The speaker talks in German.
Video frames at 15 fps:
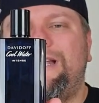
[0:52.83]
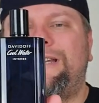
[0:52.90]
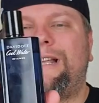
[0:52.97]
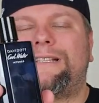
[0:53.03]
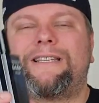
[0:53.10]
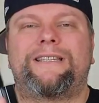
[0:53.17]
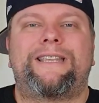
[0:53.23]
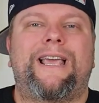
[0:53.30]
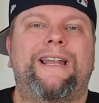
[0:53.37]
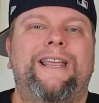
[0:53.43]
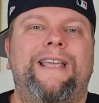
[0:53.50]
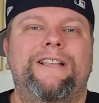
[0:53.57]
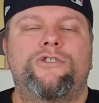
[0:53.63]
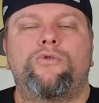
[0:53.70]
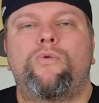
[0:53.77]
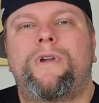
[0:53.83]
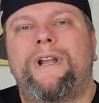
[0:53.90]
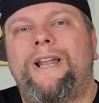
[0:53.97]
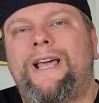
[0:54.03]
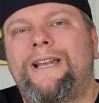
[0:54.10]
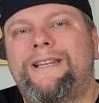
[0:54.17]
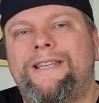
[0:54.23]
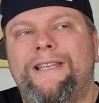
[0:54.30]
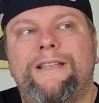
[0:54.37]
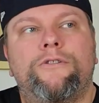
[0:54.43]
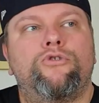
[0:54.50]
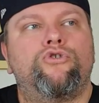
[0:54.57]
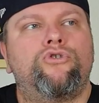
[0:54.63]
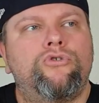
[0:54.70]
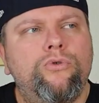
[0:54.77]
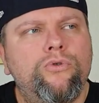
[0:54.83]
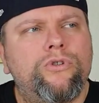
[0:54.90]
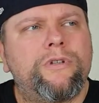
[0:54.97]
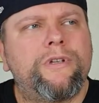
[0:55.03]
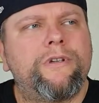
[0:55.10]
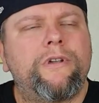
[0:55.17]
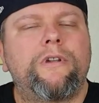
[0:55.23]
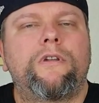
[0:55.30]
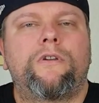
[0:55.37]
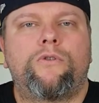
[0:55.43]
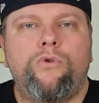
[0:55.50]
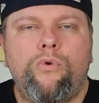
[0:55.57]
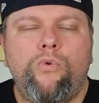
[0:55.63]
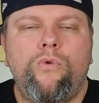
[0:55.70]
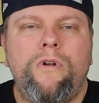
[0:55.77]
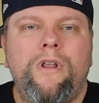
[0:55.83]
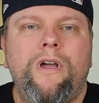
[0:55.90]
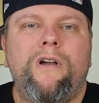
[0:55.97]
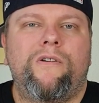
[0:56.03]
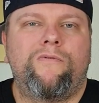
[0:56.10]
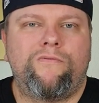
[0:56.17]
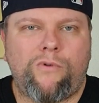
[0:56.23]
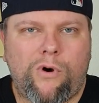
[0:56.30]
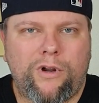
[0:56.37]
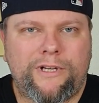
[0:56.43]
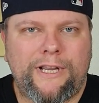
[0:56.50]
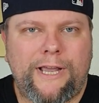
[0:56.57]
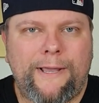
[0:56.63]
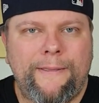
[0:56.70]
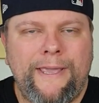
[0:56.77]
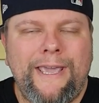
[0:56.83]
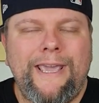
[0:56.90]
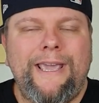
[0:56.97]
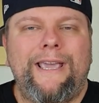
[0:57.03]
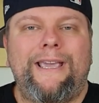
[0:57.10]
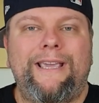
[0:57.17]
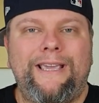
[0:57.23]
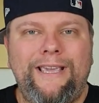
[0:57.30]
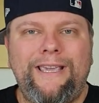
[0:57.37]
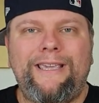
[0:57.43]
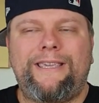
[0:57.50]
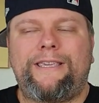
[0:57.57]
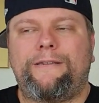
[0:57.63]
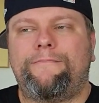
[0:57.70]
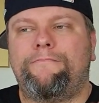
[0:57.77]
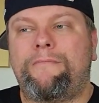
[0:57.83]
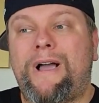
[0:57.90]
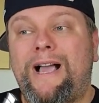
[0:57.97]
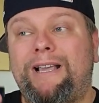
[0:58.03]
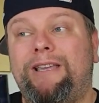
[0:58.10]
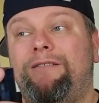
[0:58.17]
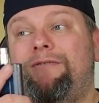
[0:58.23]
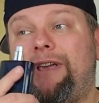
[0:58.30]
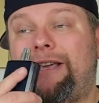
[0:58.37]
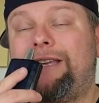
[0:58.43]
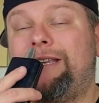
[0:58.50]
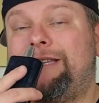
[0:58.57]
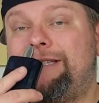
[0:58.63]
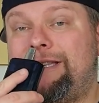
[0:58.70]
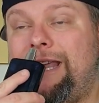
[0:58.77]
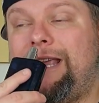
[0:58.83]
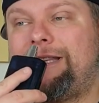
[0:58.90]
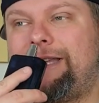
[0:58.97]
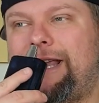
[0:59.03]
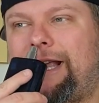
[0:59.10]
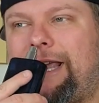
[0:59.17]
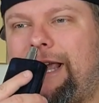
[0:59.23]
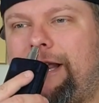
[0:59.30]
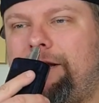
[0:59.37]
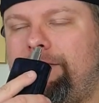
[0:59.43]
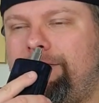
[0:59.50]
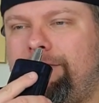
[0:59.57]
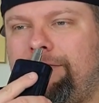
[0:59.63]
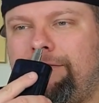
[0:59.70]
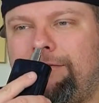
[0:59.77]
das ist ja der sogenannte süße Cool Water. Ich mag ihn wirklich sehr, sehr gern.